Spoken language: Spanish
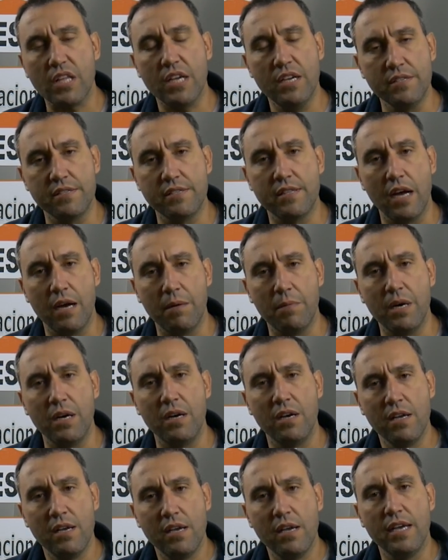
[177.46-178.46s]

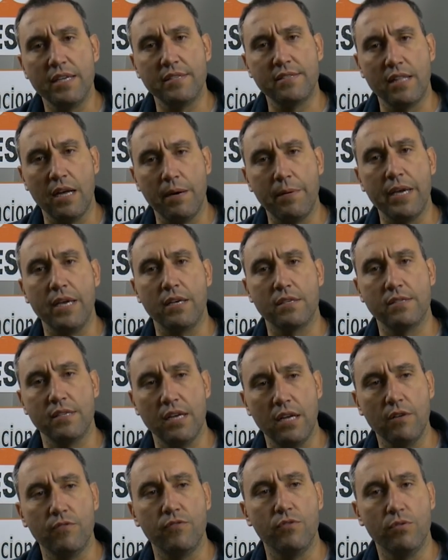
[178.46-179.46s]
estaba, estaba ya
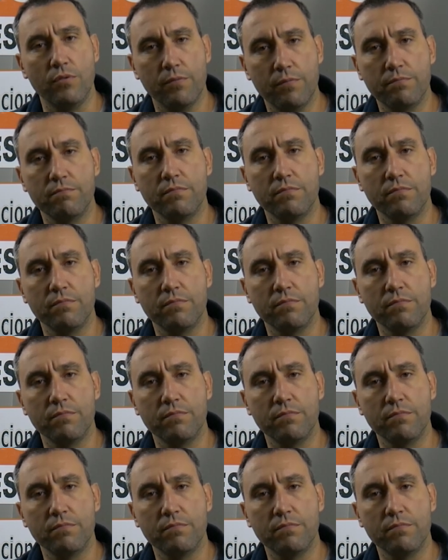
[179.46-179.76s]
salvo.